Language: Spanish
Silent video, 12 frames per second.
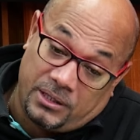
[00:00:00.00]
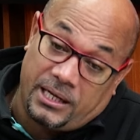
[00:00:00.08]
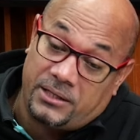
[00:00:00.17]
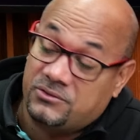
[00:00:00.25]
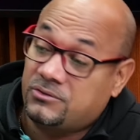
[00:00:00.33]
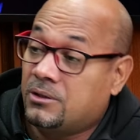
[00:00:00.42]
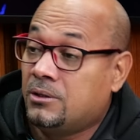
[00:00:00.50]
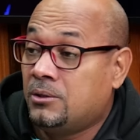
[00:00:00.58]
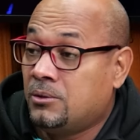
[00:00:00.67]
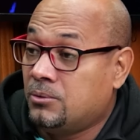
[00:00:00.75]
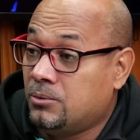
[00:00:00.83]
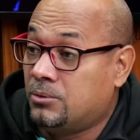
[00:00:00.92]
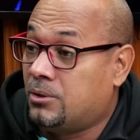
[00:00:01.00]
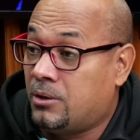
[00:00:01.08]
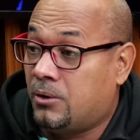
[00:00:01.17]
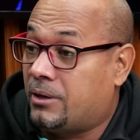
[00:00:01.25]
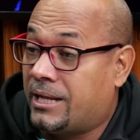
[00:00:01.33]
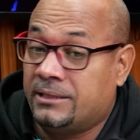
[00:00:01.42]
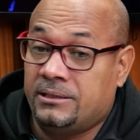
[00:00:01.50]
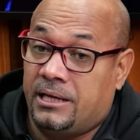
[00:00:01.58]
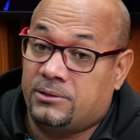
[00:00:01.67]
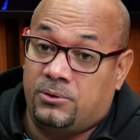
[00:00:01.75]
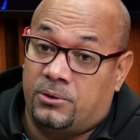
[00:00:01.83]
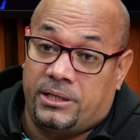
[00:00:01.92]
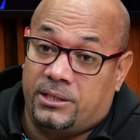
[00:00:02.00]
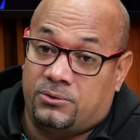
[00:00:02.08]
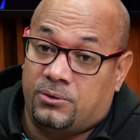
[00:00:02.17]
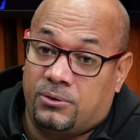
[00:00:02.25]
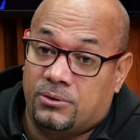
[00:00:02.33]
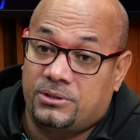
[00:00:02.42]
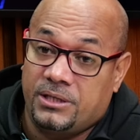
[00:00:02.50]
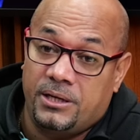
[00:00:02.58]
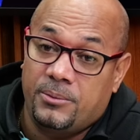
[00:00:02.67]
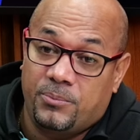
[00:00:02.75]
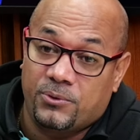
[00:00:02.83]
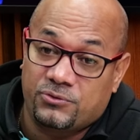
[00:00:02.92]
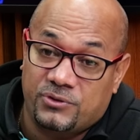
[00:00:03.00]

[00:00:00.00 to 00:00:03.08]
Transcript: sabía que era de los Uno de los grandes actores de todos los tiempos. Uno de